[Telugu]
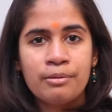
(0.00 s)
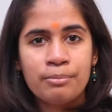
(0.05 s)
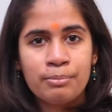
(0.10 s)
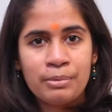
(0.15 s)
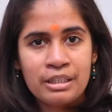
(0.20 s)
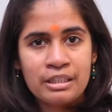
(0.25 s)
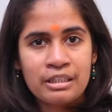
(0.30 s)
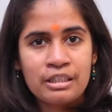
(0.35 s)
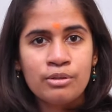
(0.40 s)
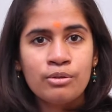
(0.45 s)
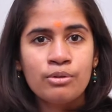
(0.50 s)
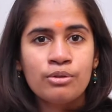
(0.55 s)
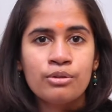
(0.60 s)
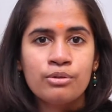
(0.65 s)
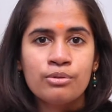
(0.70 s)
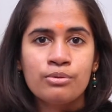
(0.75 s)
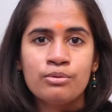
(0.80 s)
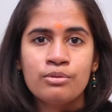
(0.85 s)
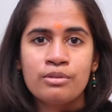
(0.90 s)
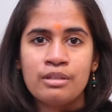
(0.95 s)
ప్రతి
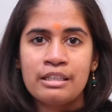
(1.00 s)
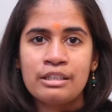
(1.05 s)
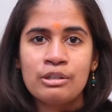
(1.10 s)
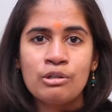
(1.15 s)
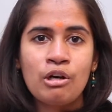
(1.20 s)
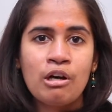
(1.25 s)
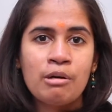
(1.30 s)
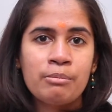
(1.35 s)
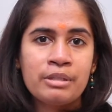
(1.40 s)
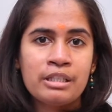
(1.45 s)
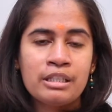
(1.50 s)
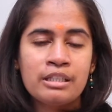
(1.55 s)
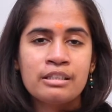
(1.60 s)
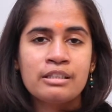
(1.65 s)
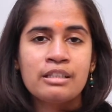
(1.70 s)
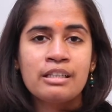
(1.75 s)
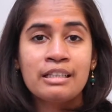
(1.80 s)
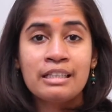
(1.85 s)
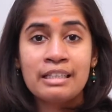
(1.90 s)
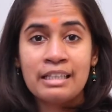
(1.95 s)
ఒక్కరూ అది కామనే
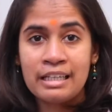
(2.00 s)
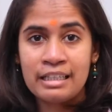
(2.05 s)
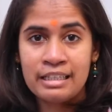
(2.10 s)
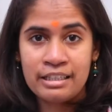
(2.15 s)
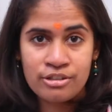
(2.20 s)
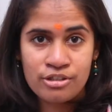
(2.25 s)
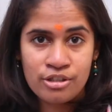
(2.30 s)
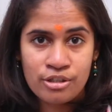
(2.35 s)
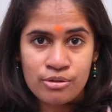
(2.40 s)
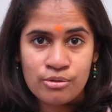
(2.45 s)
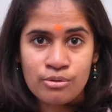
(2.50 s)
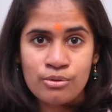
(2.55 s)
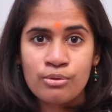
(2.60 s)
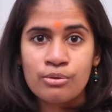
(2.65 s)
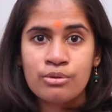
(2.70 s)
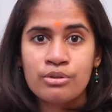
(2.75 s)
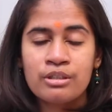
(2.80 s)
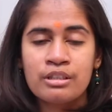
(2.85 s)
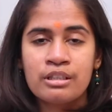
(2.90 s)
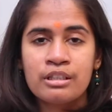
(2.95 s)
కదా అని నెగ్లెక్ట్
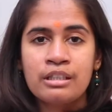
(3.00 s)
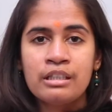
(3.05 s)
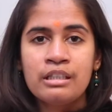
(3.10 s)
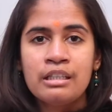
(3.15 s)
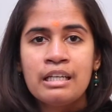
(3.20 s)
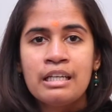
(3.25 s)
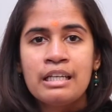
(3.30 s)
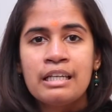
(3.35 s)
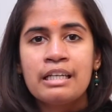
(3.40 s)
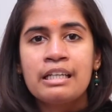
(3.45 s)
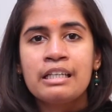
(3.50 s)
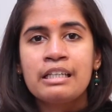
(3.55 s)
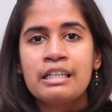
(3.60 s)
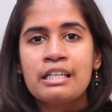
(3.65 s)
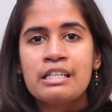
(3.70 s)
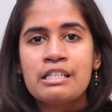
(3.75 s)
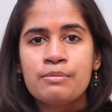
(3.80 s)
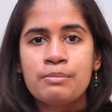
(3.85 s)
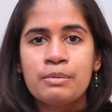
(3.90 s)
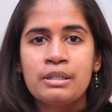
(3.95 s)
చేసుకోకూడదండి ఇన్
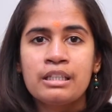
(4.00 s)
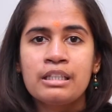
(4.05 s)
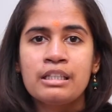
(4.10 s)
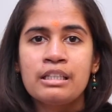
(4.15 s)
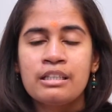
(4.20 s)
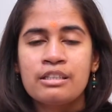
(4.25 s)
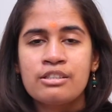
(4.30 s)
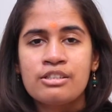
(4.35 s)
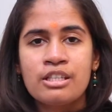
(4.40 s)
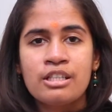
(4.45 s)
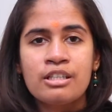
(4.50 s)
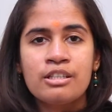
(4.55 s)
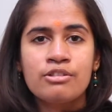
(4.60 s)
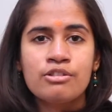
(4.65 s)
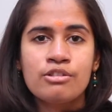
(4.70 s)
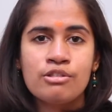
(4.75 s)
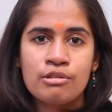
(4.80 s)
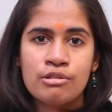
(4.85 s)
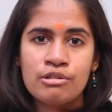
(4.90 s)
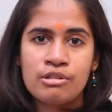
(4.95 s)
కేస్ మనకి
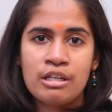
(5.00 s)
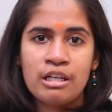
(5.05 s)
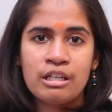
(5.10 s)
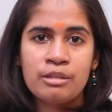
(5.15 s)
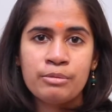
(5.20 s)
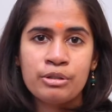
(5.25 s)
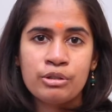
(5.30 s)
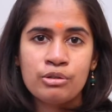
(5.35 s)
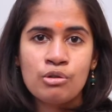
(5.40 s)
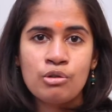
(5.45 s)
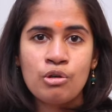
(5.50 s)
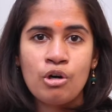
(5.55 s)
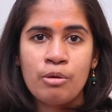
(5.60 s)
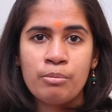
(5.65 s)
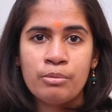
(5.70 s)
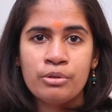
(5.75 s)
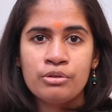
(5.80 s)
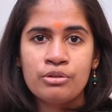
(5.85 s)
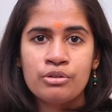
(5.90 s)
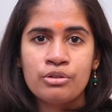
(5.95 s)
టీనేజర్స్లో చాలా మటుకు
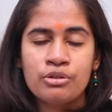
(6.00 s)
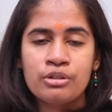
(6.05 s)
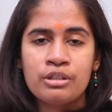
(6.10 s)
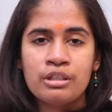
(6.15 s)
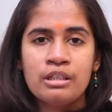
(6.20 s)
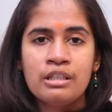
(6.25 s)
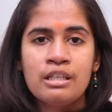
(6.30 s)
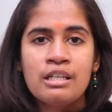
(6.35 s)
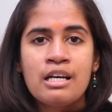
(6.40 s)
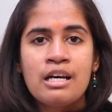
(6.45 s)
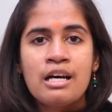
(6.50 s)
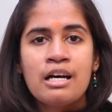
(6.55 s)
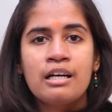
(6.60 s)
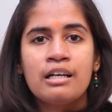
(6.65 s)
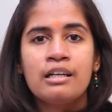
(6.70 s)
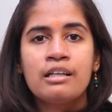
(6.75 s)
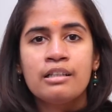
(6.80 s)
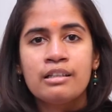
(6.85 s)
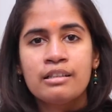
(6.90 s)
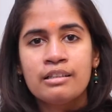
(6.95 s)
కామన్ ఉంటుంది
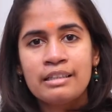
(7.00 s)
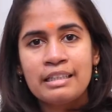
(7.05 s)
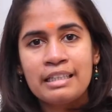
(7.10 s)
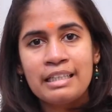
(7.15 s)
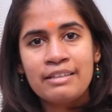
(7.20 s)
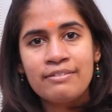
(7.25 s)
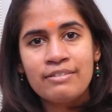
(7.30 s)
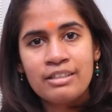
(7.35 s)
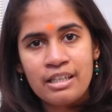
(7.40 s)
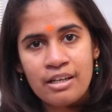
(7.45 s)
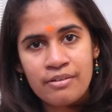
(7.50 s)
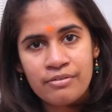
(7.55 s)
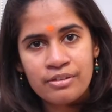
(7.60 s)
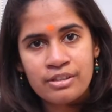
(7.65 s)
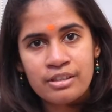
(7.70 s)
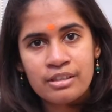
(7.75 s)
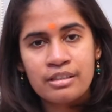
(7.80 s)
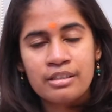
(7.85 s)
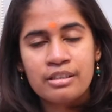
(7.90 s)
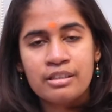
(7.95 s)
ఈవెన్
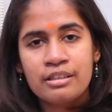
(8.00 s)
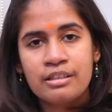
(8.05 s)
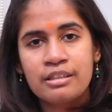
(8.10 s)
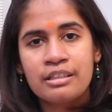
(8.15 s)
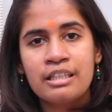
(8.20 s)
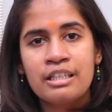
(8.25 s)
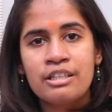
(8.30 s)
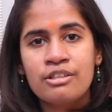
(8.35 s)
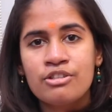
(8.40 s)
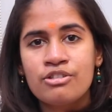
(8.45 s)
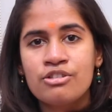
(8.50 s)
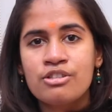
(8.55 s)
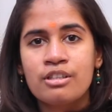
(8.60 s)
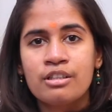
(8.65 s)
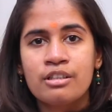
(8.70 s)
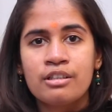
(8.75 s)
ఆఫ్టర్ టీనేజ్